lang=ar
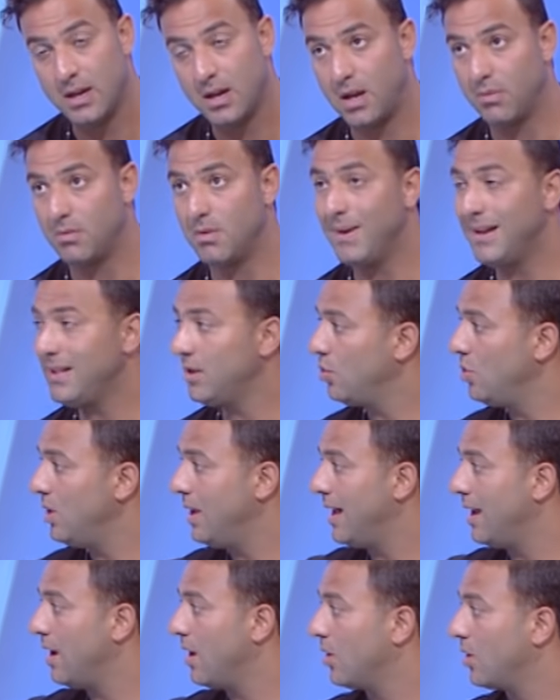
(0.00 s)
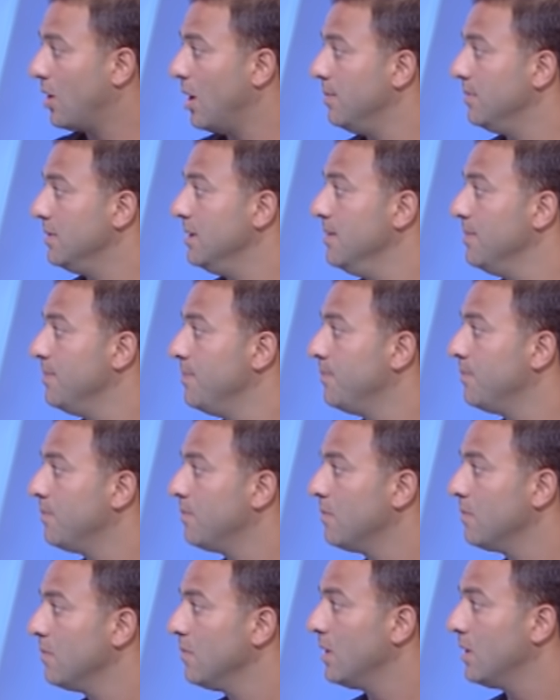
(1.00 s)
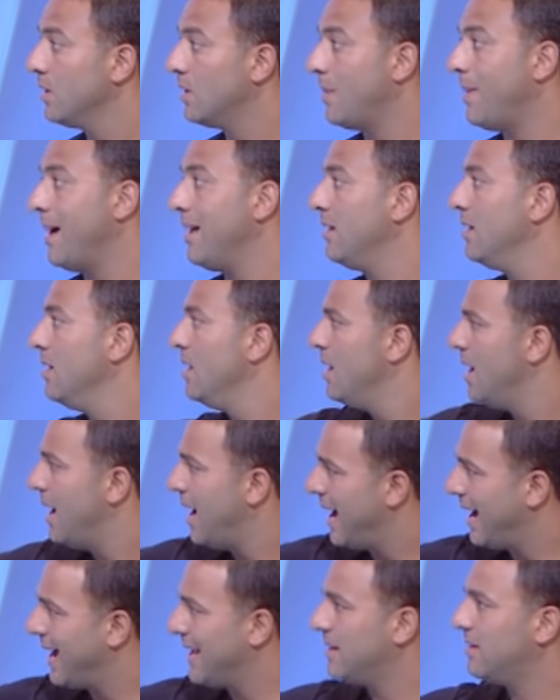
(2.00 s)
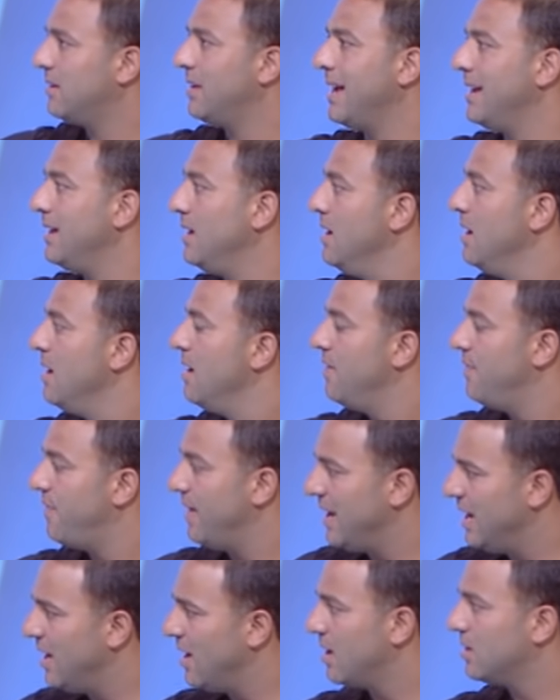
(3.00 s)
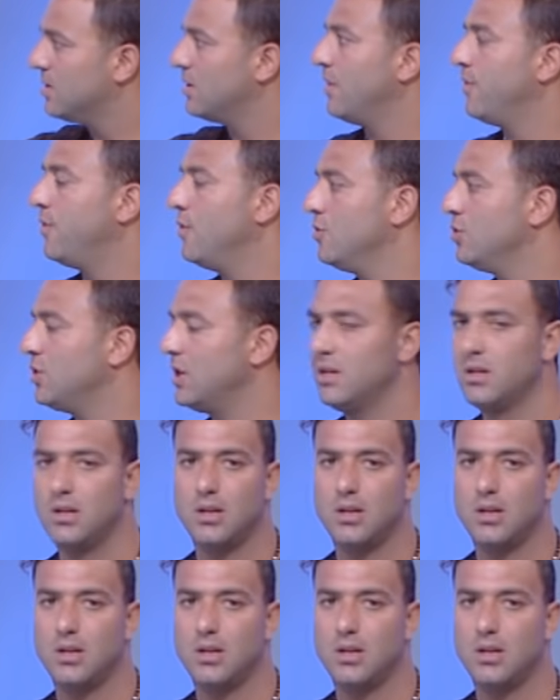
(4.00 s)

كابتن مجدي تقول ايه على الارقام دي طبعا حاجات يعني الفريق الاكثر فوزا